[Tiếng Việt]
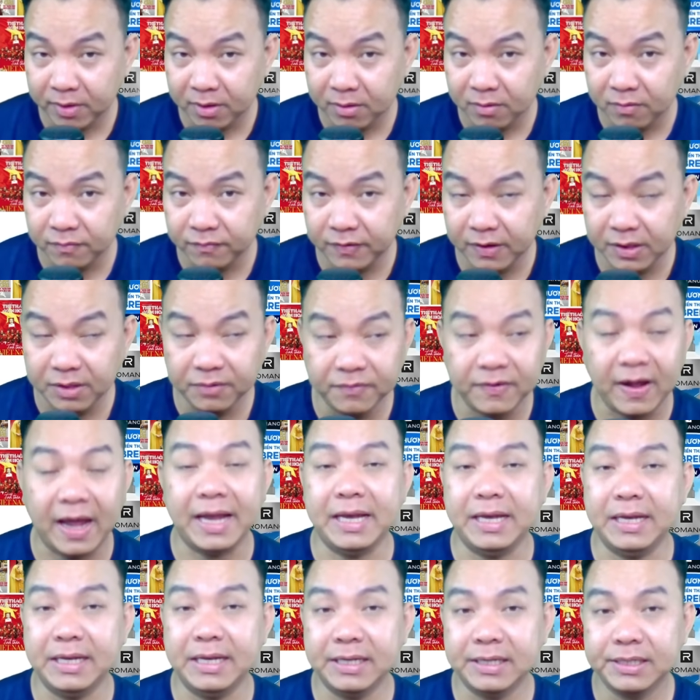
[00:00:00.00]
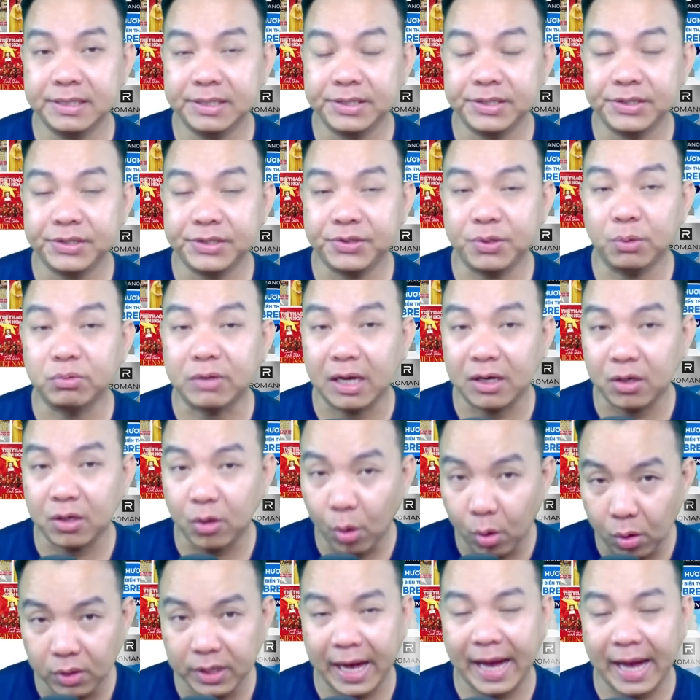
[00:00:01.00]
Vì vậy chúng ta
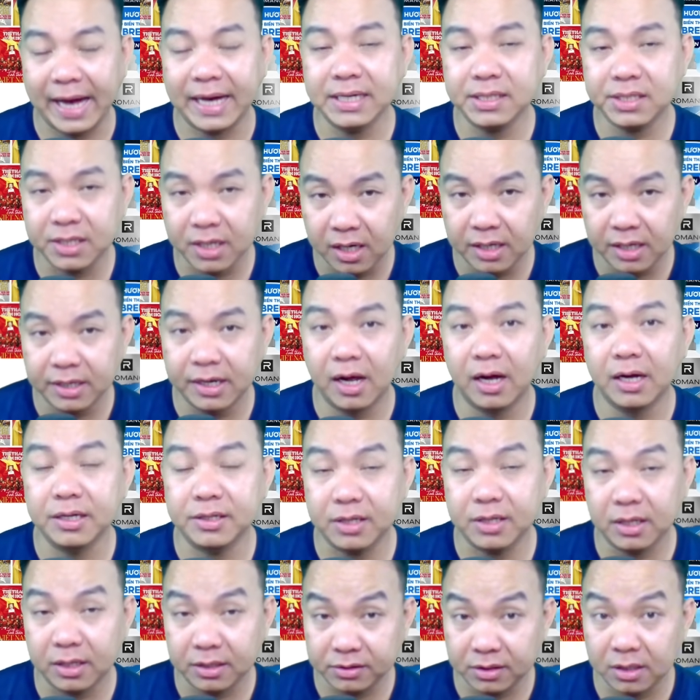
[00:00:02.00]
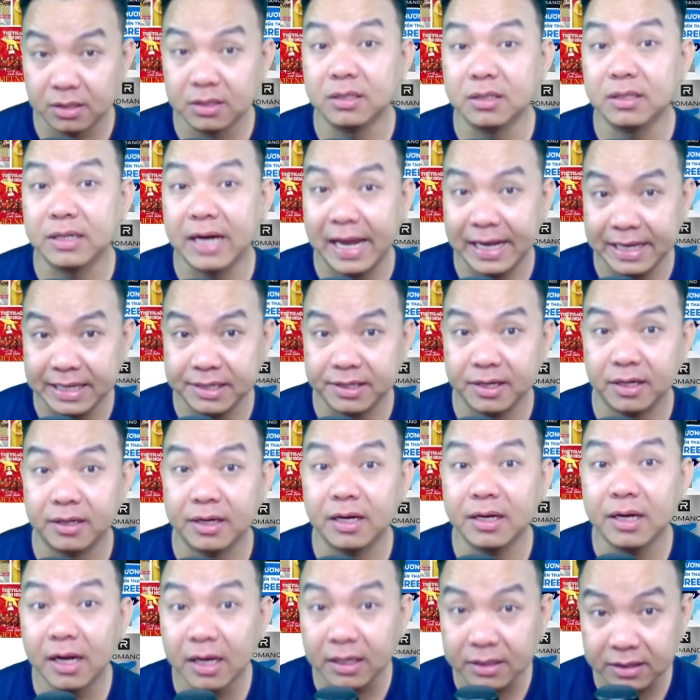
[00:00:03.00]
cố gắng chờ đợi cho từ đây cho
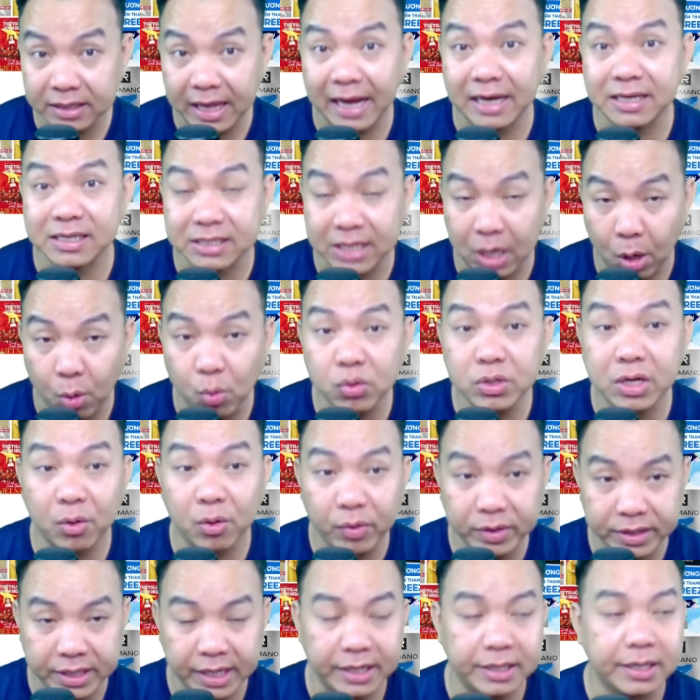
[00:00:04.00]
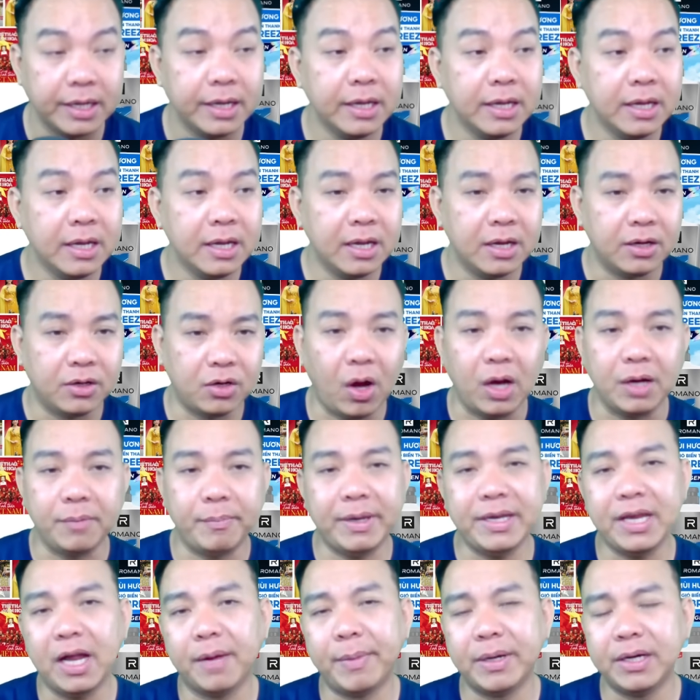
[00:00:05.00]
đến hết tháng sáu nha quý vị. Rồi
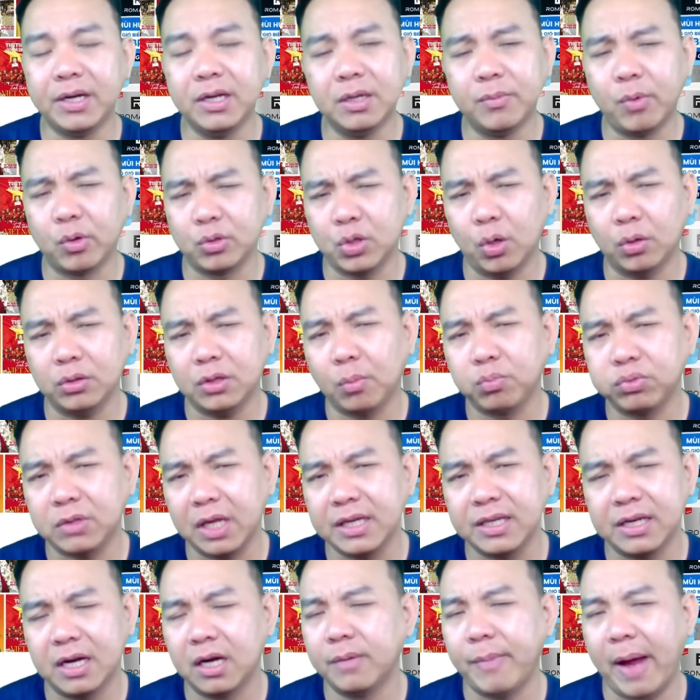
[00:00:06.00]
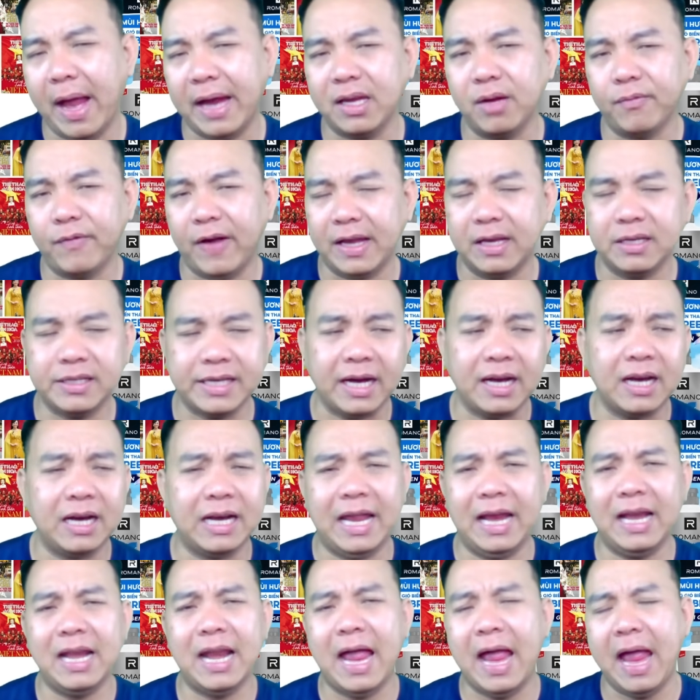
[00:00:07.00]
bây giờ mình đưa một số thông tin cơ bản như vậy. Chắc có
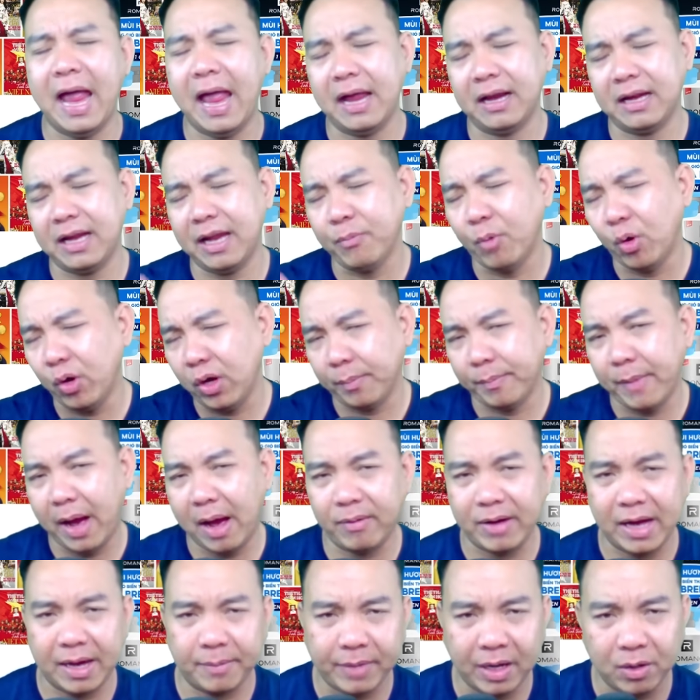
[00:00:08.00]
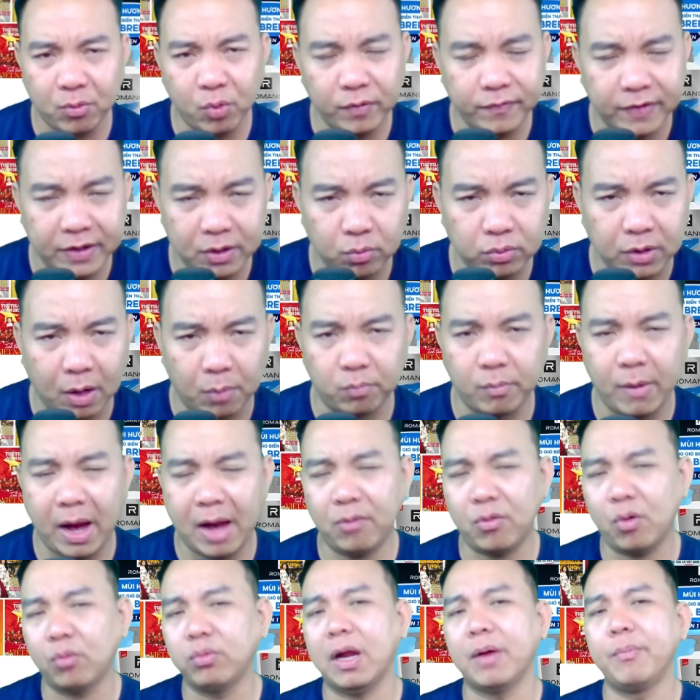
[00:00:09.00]
lẽ là cái buổi họp báo ngày hôm nay quý vị cũng đọc
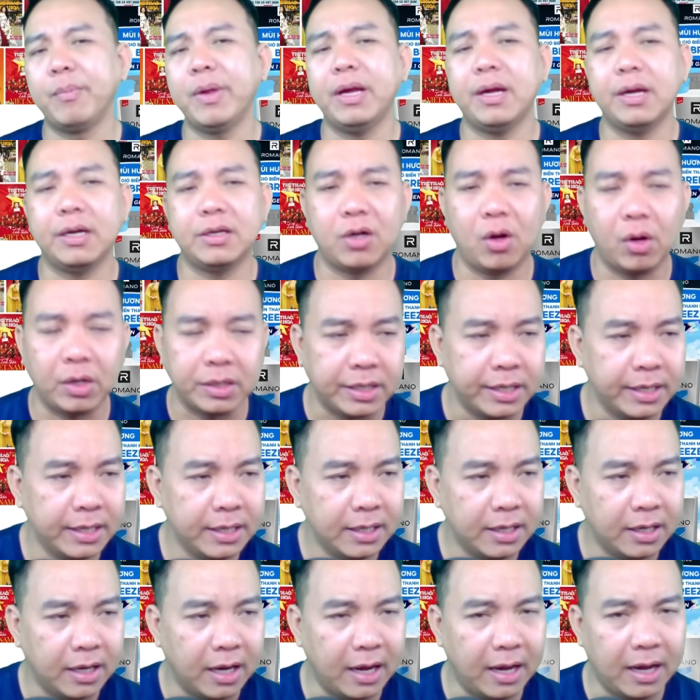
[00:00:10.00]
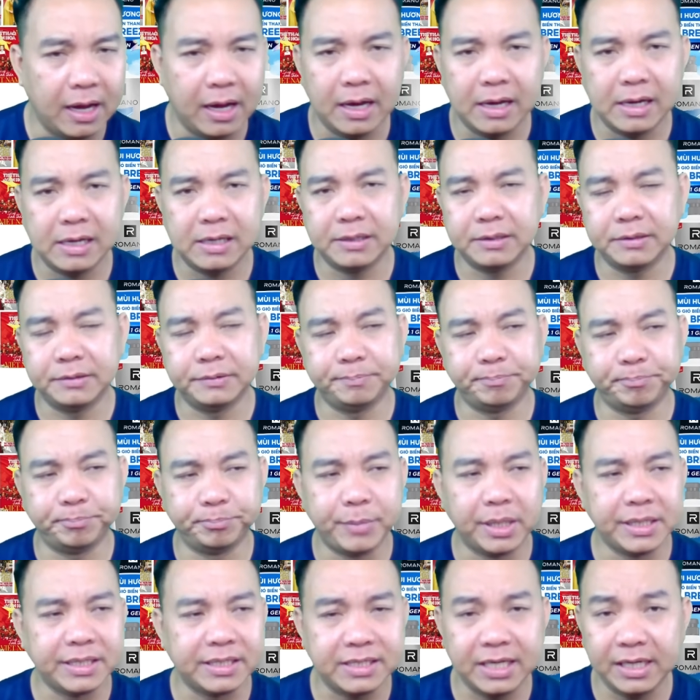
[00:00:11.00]
báo cũng đã biết hết rồi. à,
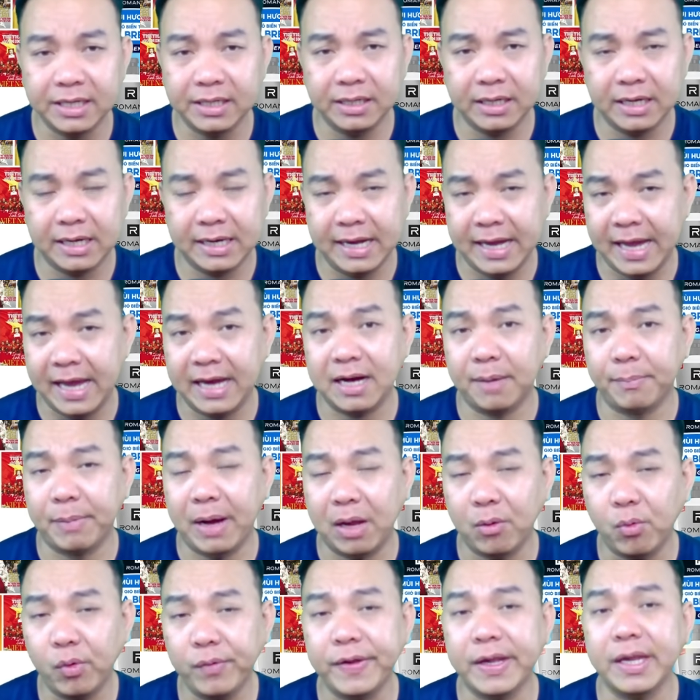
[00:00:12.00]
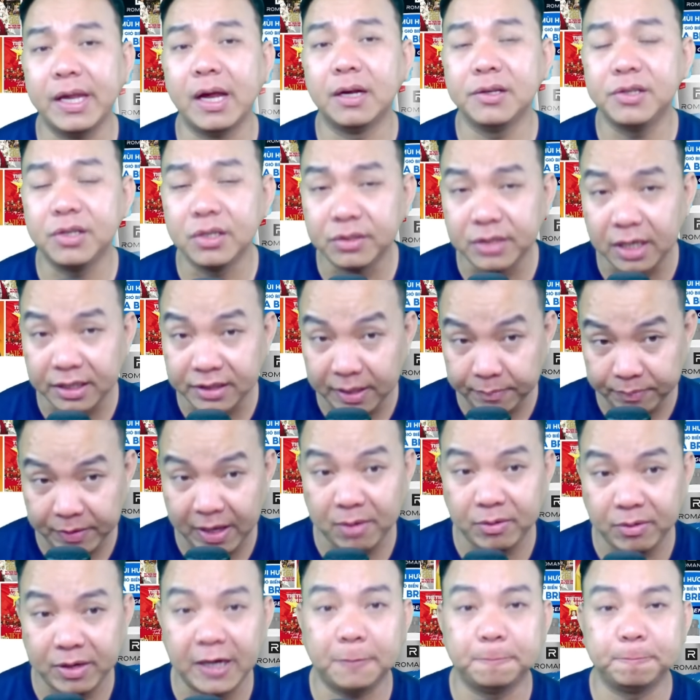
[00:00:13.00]
Mình xin hẹn gặp lại quý vị ở chương trình tiếp
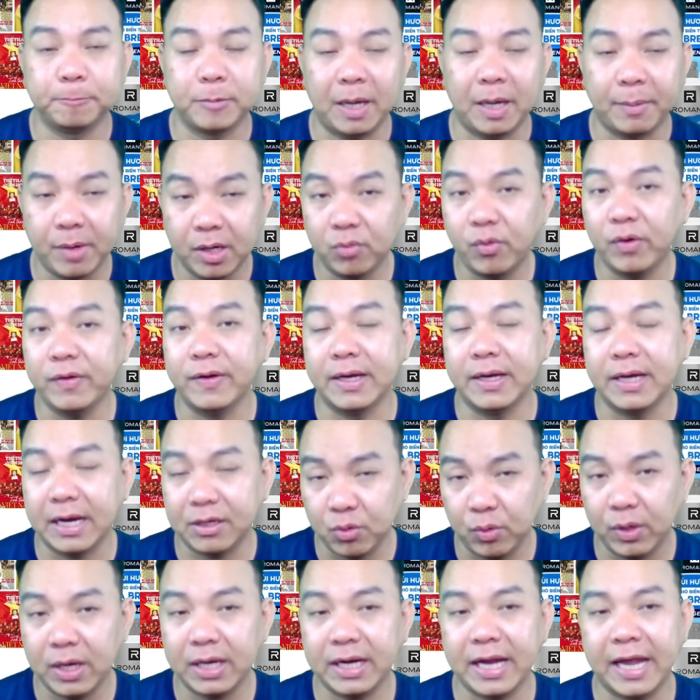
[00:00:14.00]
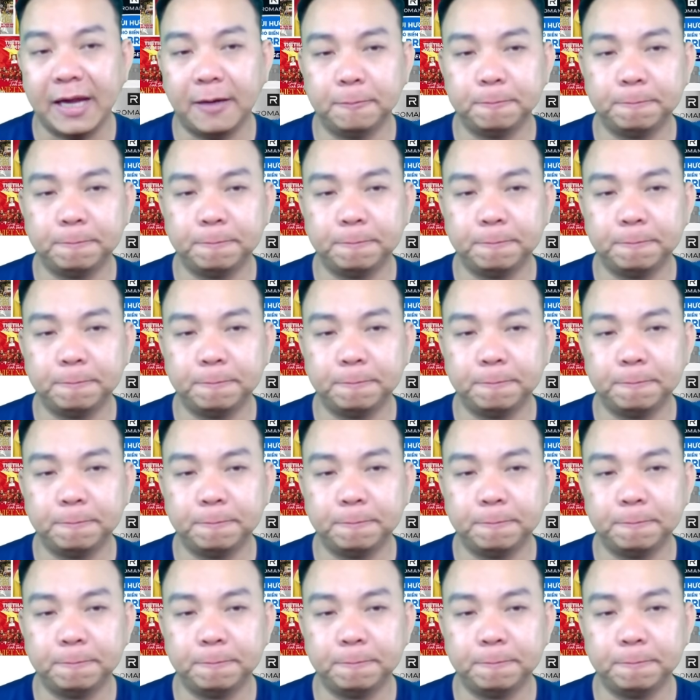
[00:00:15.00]
theo nhé. Cảm ơn quý vị đã chú ý lắng nghe.